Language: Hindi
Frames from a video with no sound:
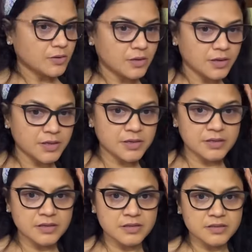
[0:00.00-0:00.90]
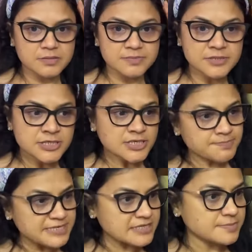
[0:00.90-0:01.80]
हाय राम अब
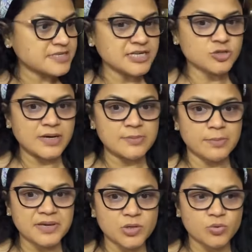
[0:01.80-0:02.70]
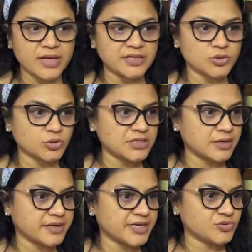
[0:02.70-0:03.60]
मैं समझ गई तुम्हारी मम्मी क्यों कहती है दो तीन
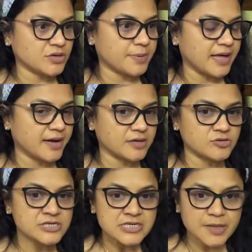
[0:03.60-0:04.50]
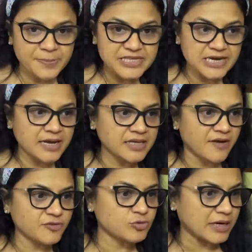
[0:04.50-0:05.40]
घंटे ट्यूशन पढ़ाया करो अपनी जान की
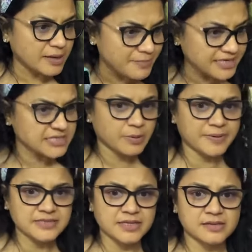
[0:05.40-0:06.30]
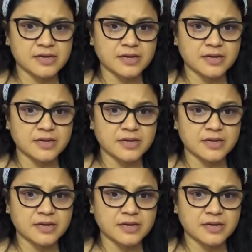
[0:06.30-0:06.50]
आफत उतार के मेरे सिर पे भेज देती